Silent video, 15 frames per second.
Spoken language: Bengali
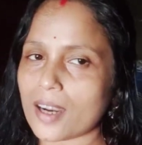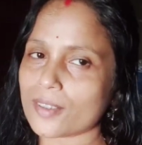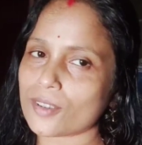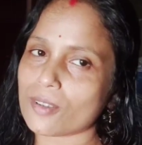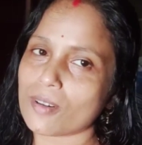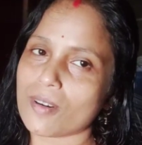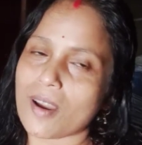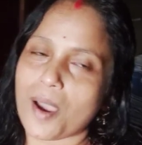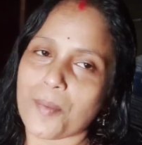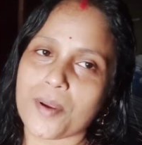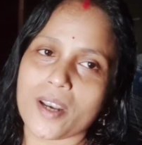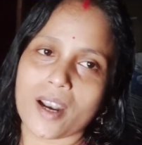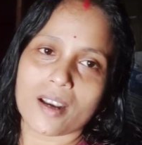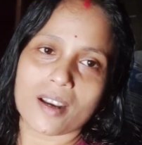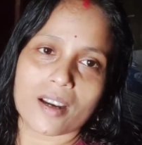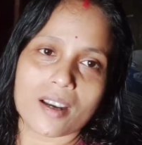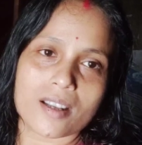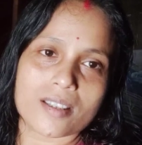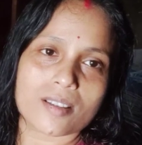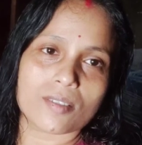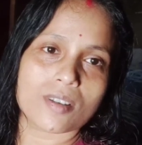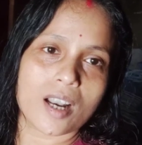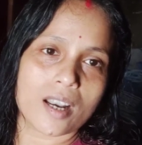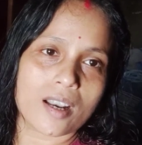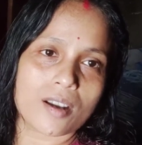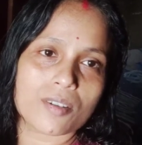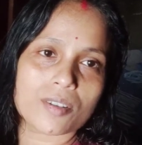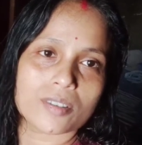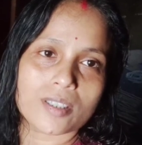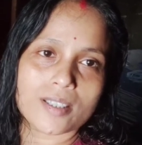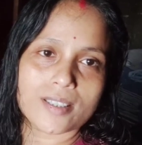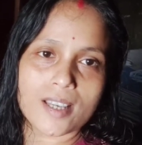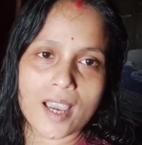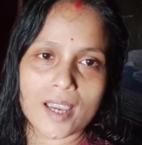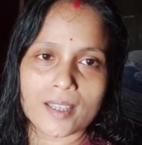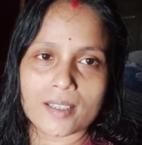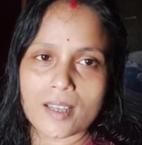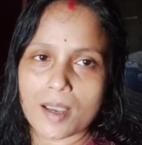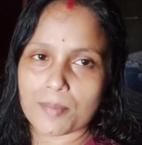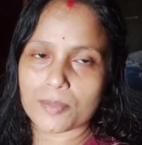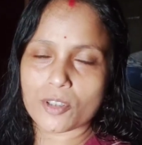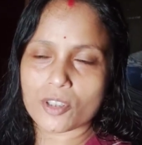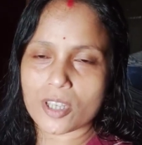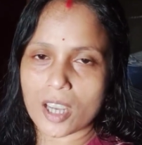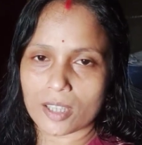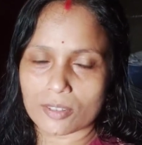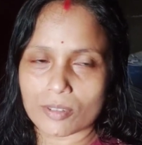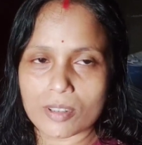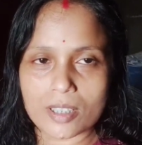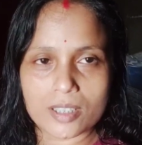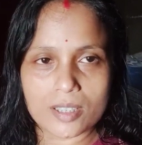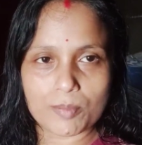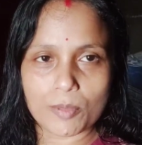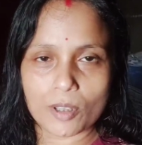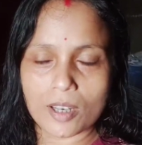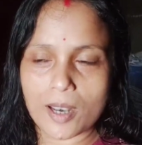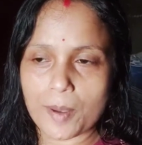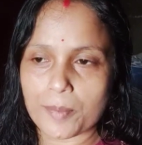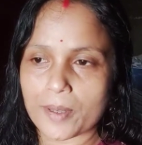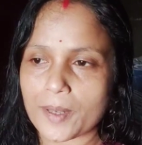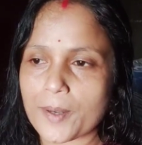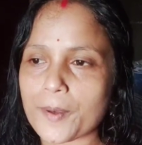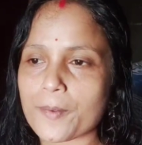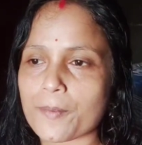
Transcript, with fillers: আর চলো আমি রান্নাটা রান্না করতে যাই আমি তো শাক তুলেছি বললামই